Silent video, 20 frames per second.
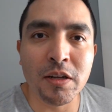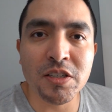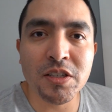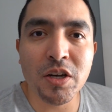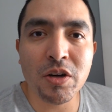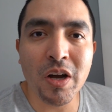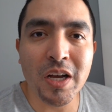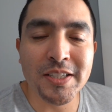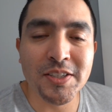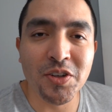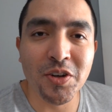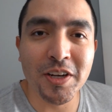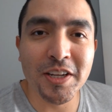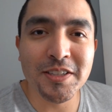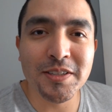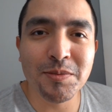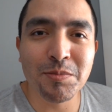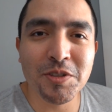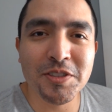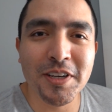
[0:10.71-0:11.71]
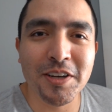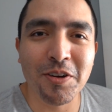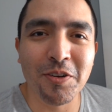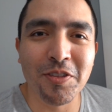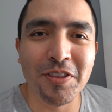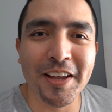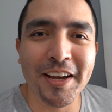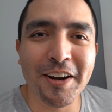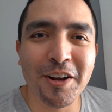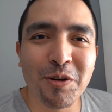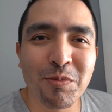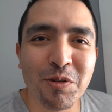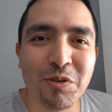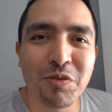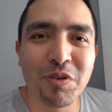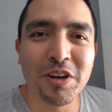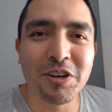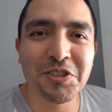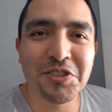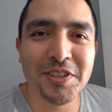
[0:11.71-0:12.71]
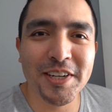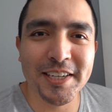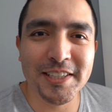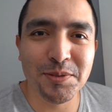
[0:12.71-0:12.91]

esta ocasión les vamos a contar cómo fue nuestra